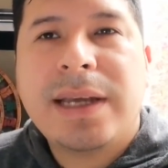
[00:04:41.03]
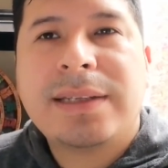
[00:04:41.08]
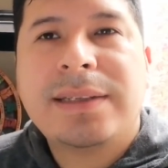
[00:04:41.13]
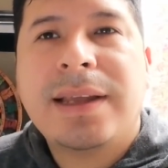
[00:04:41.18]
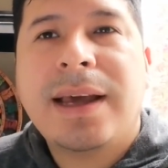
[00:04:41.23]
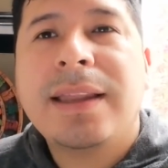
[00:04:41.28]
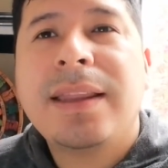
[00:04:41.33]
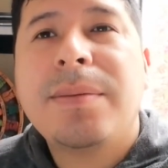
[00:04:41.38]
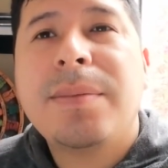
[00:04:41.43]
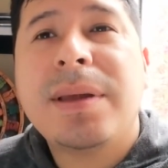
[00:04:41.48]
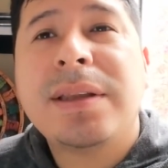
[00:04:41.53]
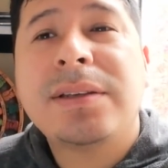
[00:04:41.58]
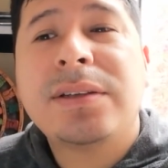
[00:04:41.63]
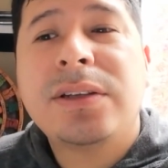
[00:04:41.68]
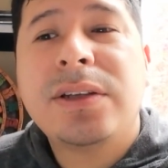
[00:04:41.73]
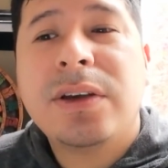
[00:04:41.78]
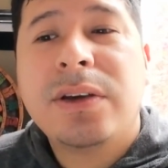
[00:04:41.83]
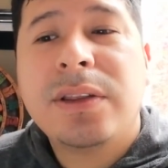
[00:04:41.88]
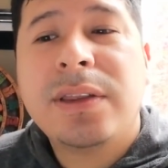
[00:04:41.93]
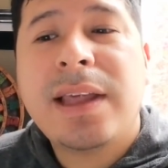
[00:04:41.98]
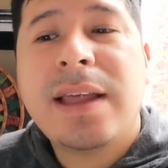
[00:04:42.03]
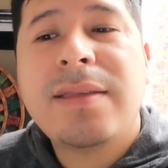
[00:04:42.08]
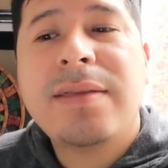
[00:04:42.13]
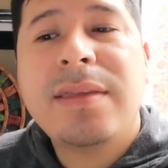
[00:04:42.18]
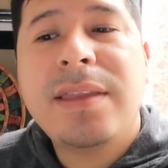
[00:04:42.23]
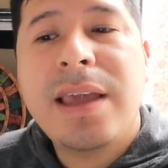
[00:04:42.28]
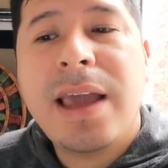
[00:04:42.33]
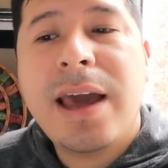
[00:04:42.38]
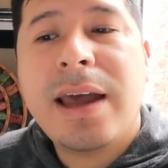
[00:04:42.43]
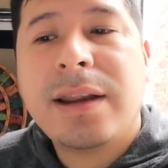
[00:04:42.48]
esa dimensión
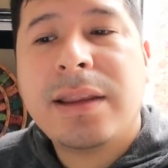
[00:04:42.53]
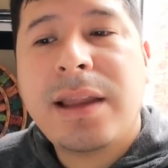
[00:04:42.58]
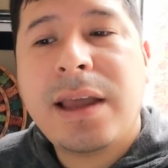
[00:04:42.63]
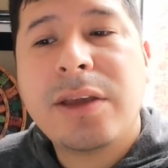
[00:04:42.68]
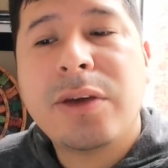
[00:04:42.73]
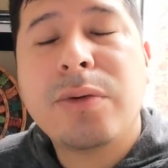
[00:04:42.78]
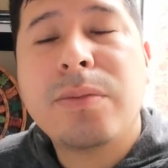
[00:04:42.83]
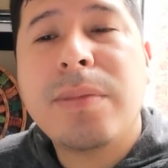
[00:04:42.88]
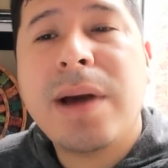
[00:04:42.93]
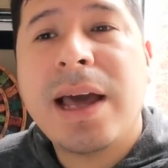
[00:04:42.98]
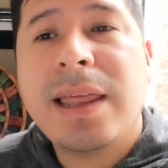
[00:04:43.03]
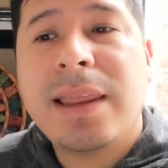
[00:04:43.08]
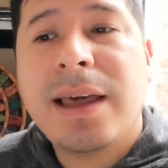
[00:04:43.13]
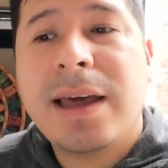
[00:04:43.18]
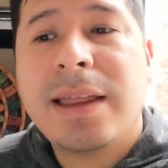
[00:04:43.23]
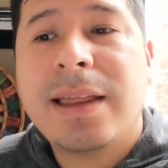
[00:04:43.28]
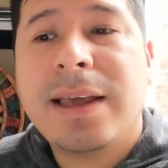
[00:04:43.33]
tan tierna y humana